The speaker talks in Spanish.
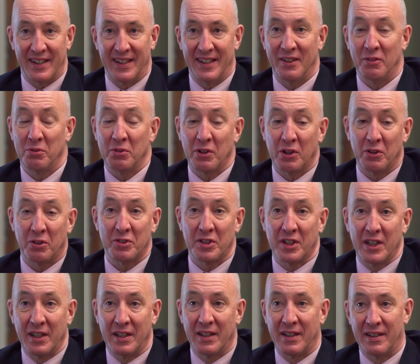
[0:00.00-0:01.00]
Y una
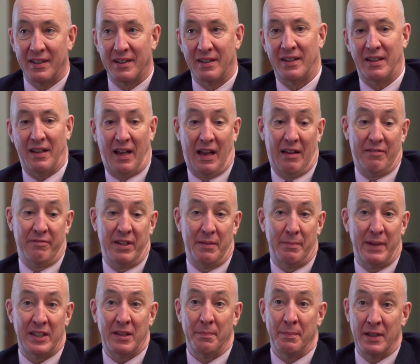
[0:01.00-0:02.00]
cosa que
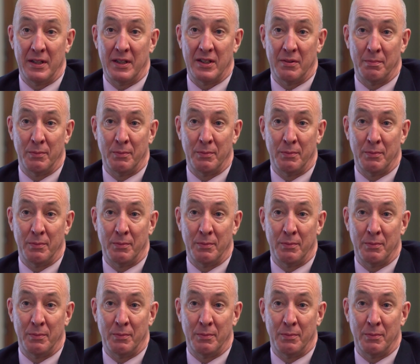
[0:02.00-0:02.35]
realmente me,